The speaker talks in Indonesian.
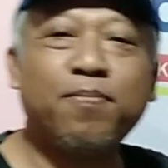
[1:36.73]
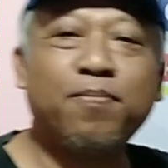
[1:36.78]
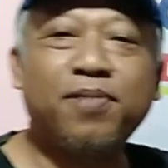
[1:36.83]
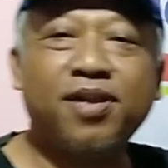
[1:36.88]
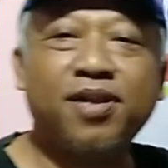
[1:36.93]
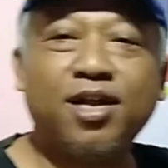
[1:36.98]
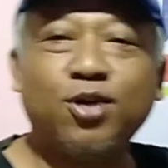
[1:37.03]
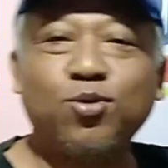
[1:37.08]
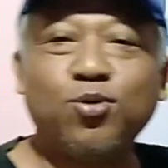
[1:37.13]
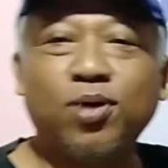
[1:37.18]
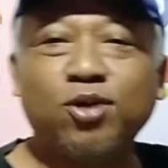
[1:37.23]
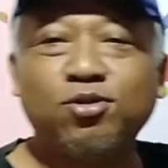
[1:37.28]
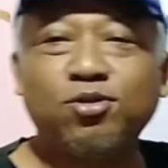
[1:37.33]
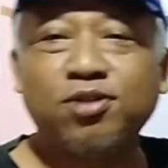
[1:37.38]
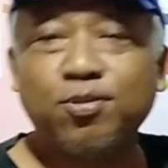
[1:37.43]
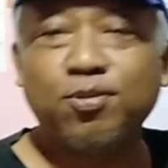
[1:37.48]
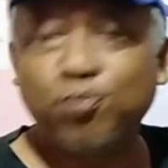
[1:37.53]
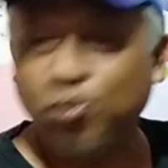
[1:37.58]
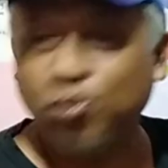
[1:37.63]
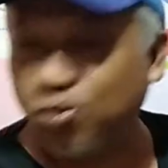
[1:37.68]
pembelian
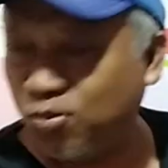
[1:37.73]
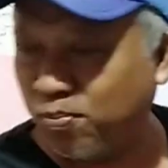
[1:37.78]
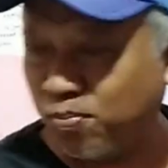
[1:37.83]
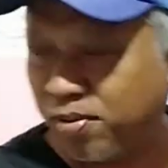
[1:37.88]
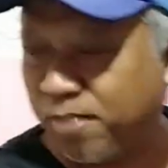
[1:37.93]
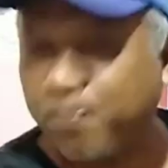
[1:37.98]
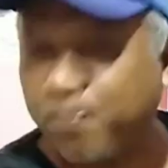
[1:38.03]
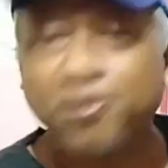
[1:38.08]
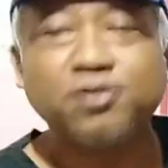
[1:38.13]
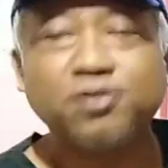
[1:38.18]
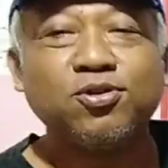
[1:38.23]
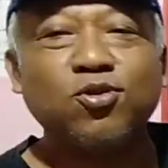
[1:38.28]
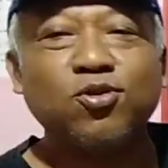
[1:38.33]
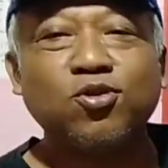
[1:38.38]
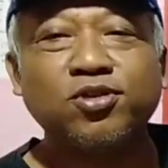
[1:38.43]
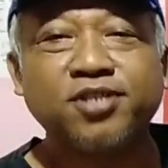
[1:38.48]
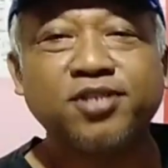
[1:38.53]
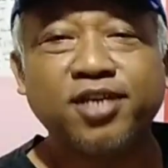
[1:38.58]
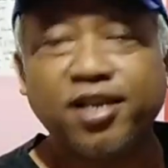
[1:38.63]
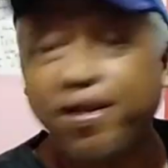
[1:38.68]
200 ribu, bebas
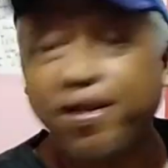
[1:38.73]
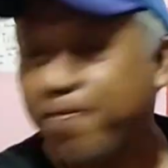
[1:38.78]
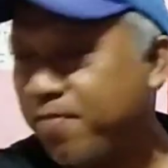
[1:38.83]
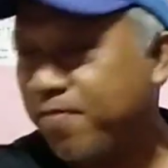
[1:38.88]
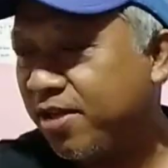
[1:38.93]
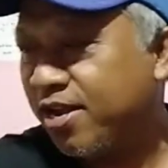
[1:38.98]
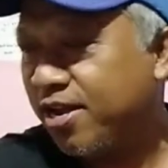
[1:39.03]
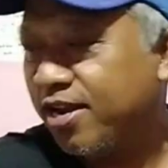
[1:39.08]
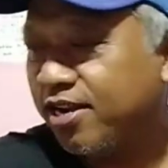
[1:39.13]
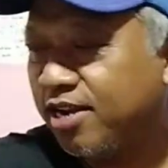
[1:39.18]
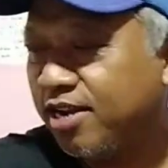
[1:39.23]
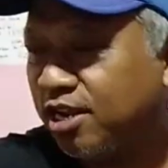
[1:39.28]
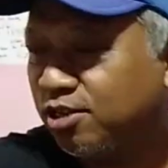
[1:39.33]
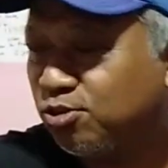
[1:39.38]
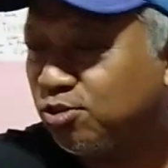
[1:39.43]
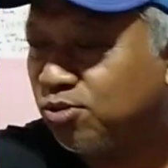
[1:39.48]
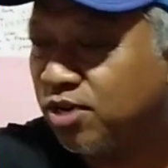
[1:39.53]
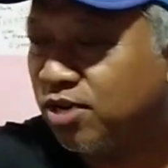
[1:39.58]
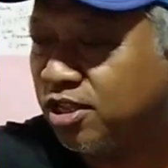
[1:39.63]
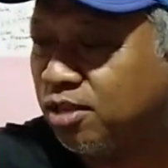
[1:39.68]
ongkos kirim, dan
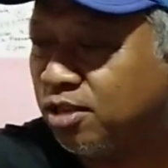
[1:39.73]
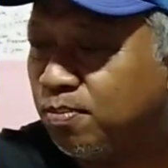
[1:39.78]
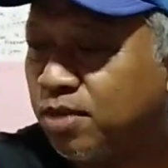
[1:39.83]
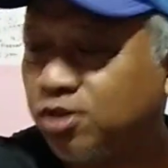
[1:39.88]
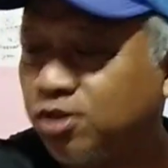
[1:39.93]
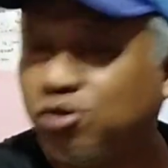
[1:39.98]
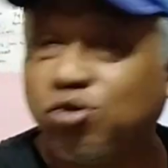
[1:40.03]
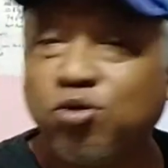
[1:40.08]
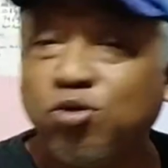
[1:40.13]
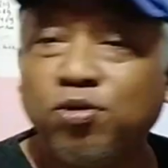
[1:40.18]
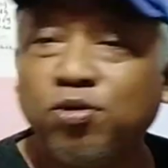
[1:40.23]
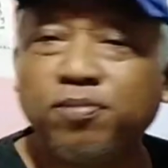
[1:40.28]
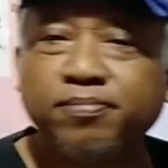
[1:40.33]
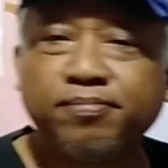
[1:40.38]
sudah termasuk